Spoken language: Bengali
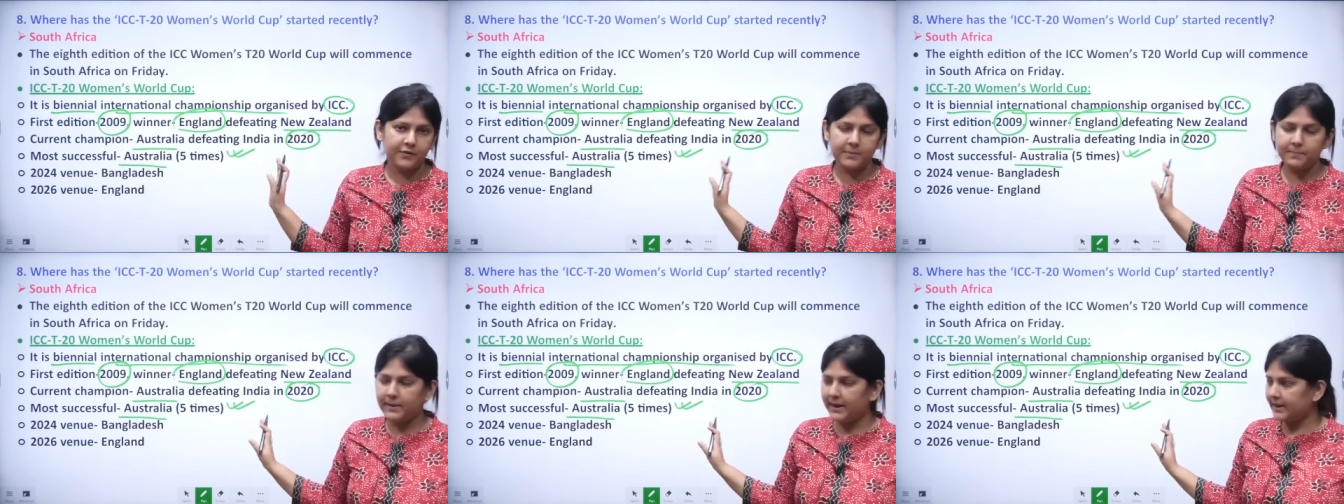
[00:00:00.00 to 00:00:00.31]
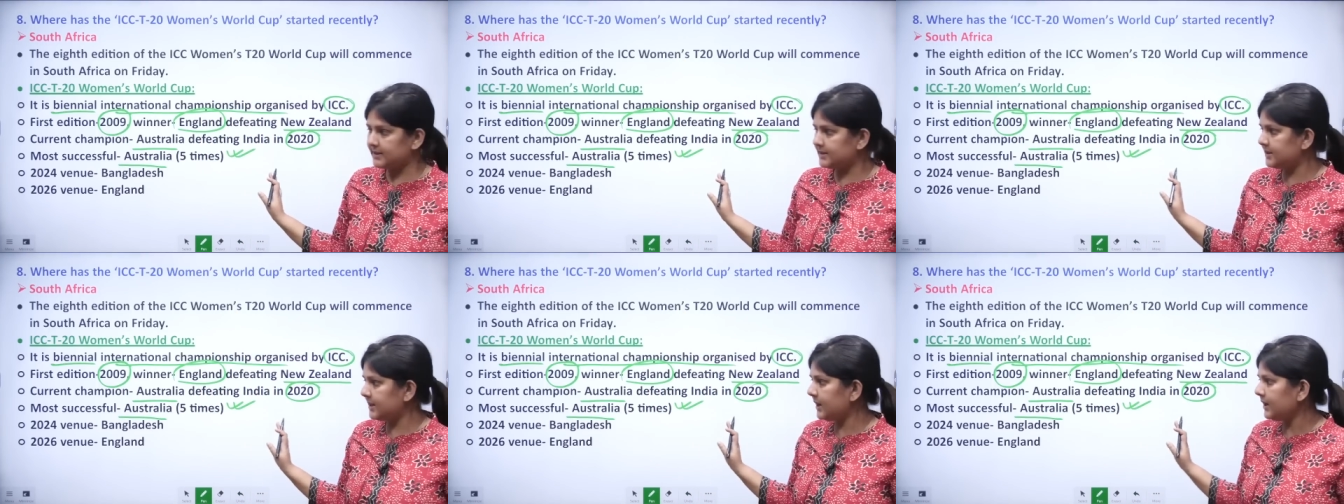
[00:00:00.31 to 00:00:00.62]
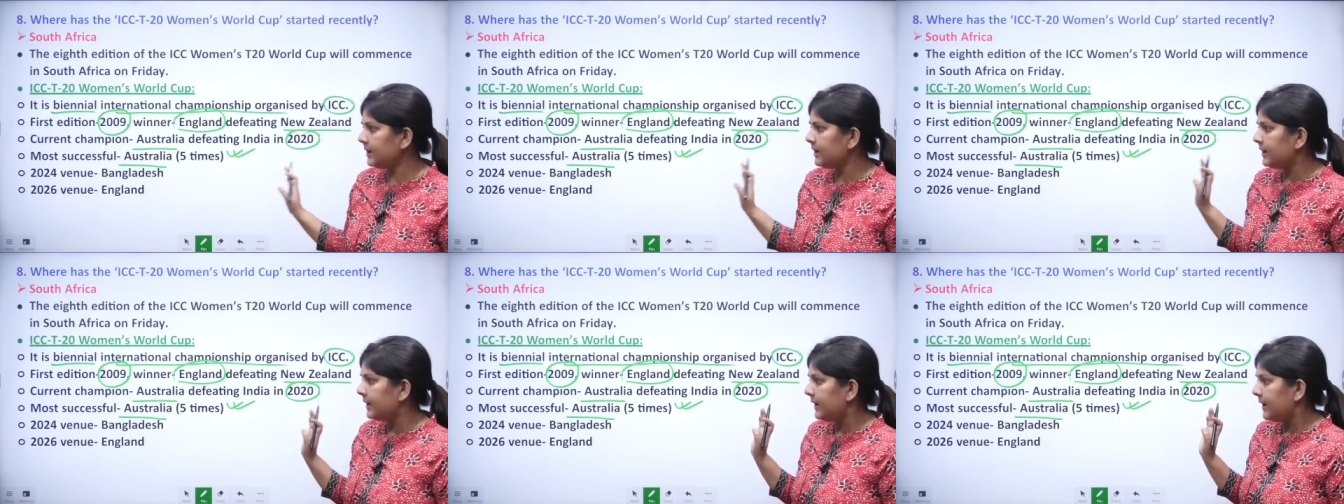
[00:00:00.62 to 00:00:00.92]
ট্রফি পেয়েছে
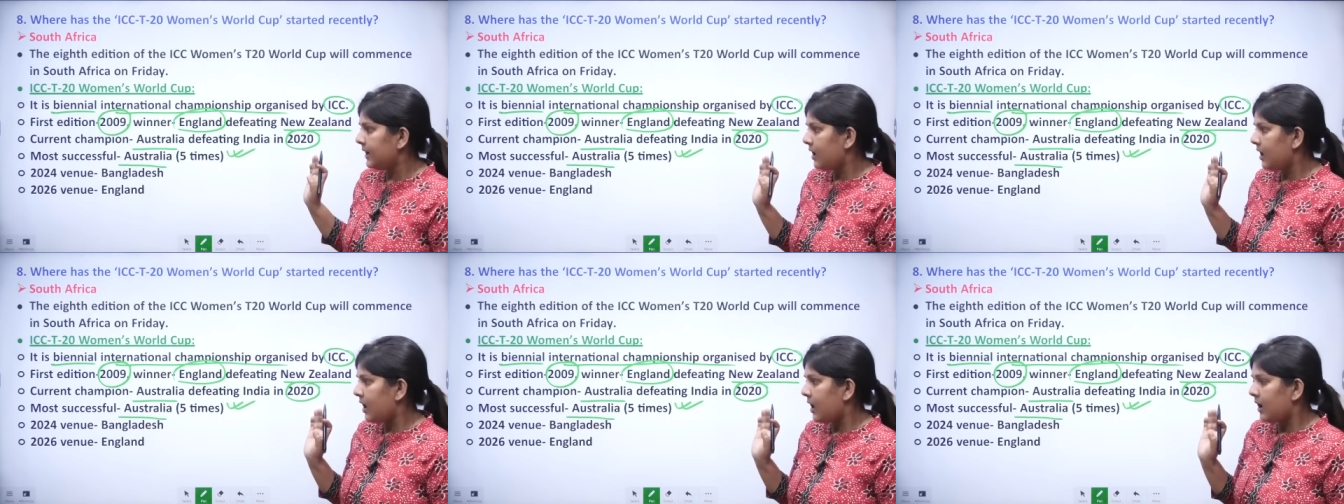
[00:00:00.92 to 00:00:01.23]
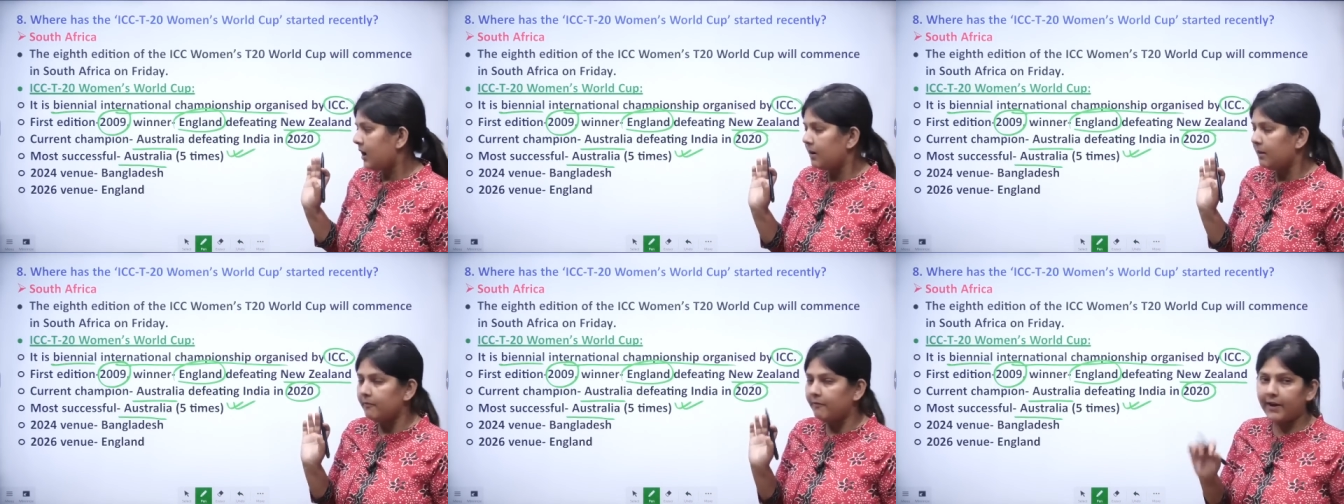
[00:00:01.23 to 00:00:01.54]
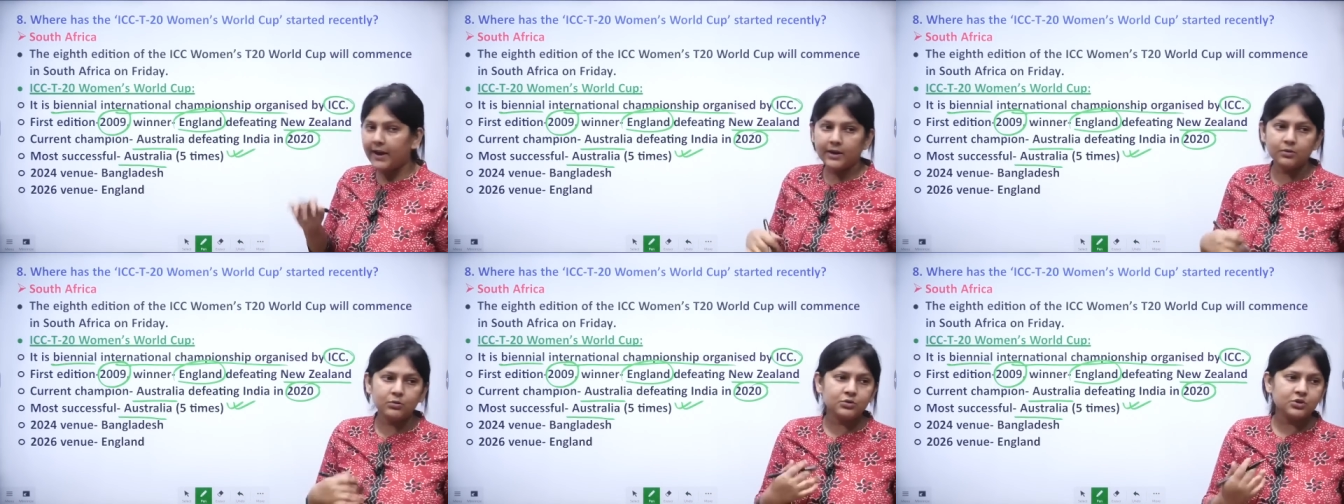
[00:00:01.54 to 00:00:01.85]

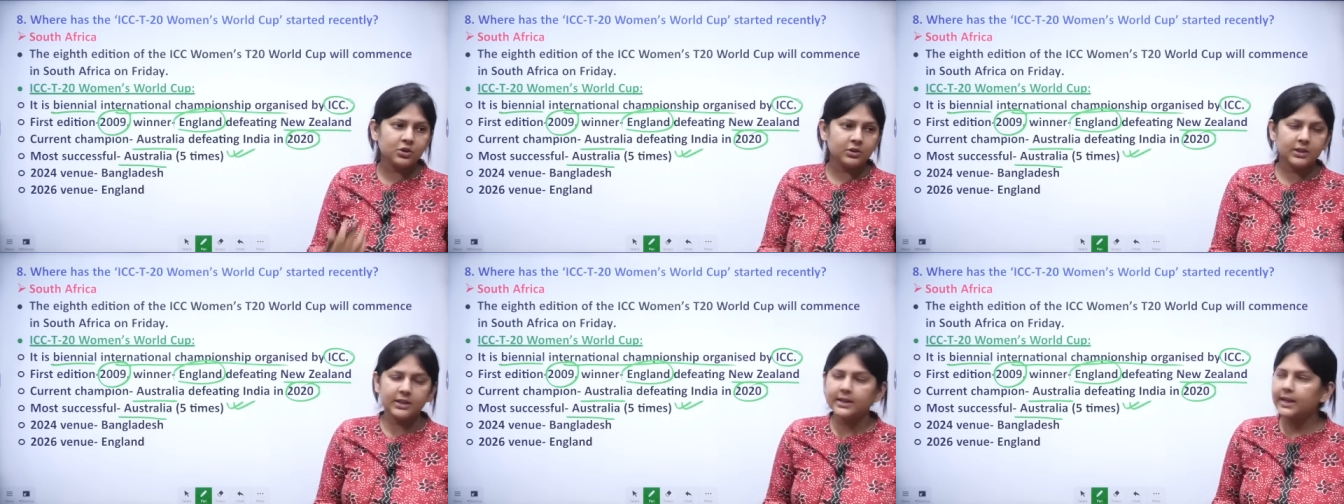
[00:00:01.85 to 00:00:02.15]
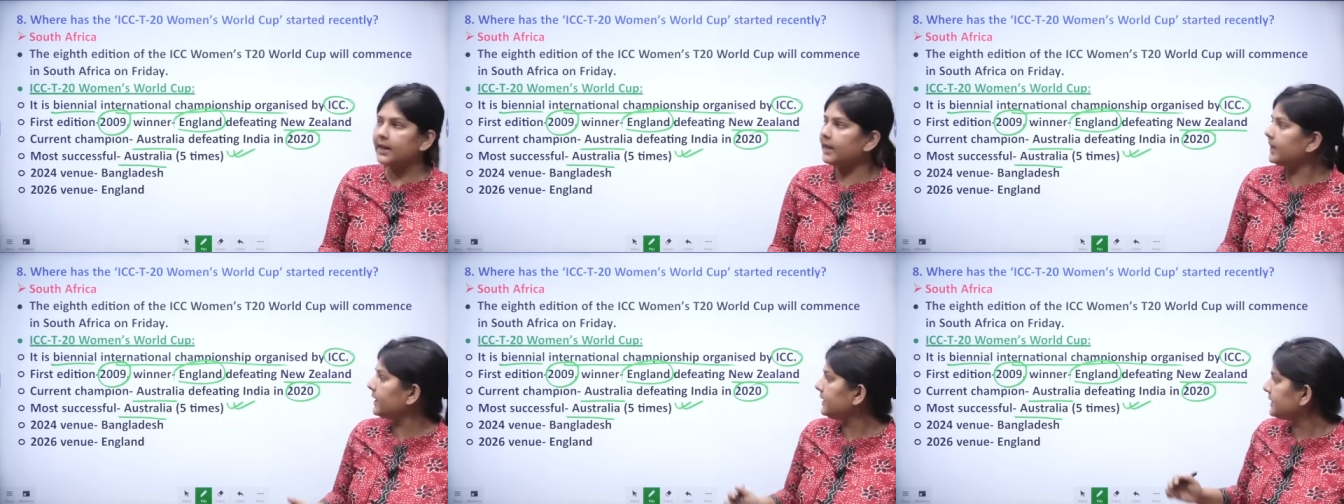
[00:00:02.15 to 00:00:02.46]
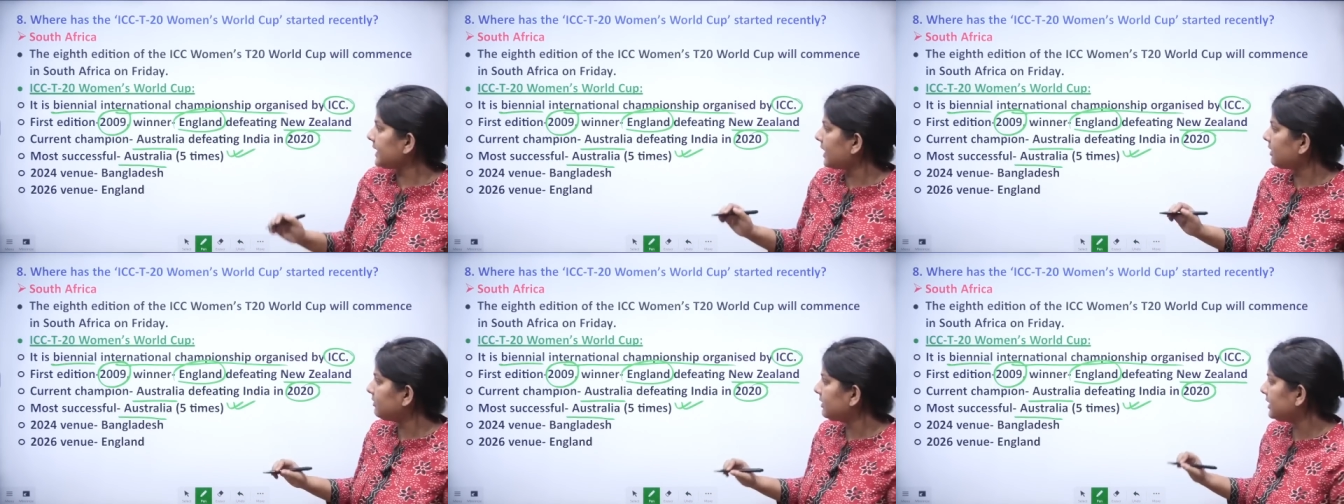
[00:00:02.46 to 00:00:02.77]
ভেনু যদি দেখি
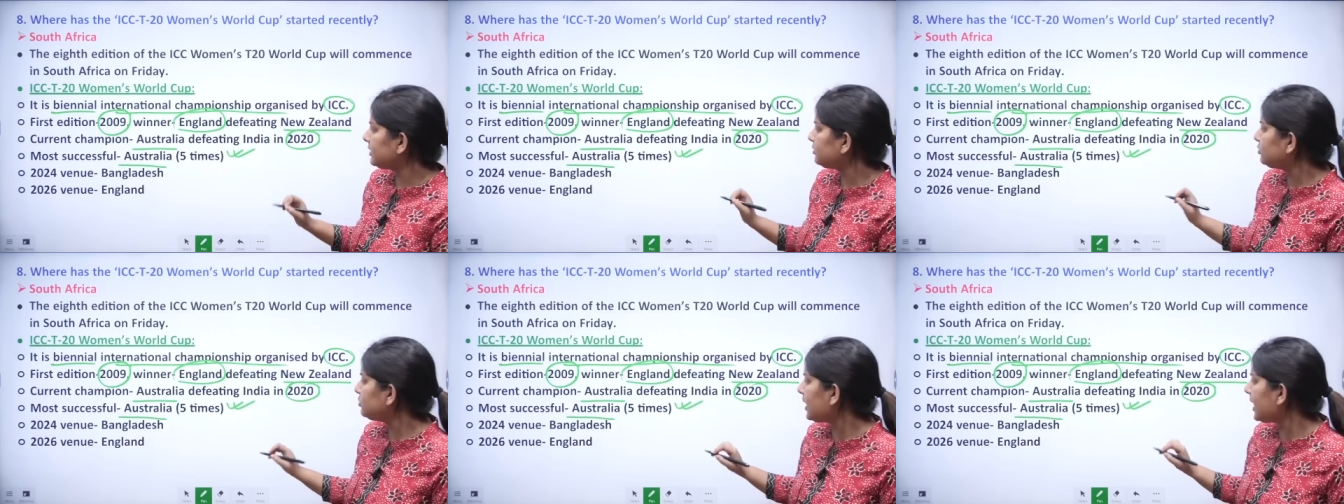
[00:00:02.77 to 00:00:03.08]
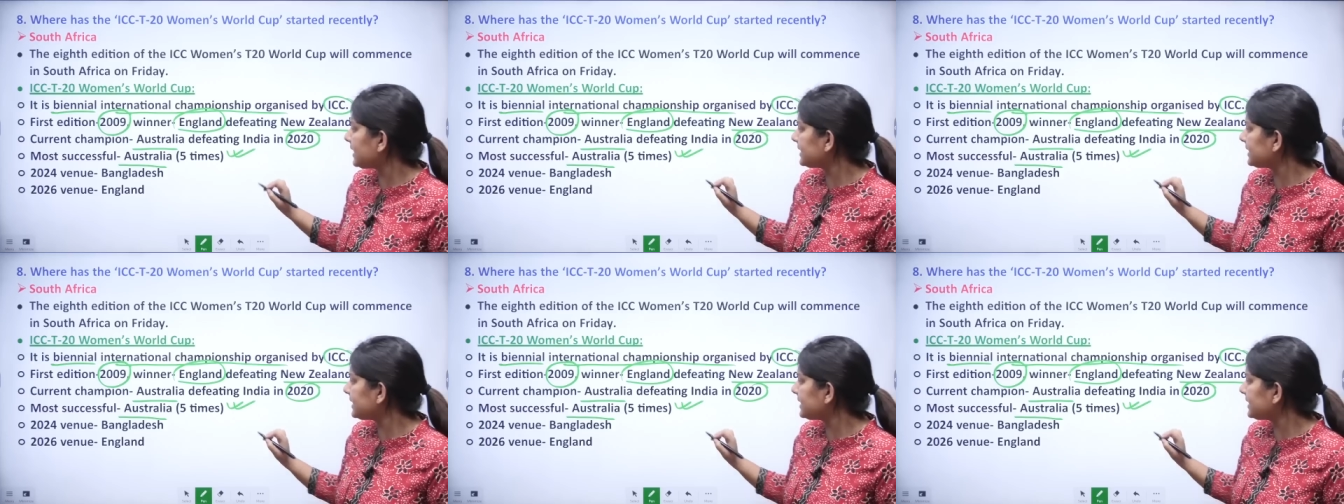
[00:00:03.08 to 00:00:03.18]
তাহলে দু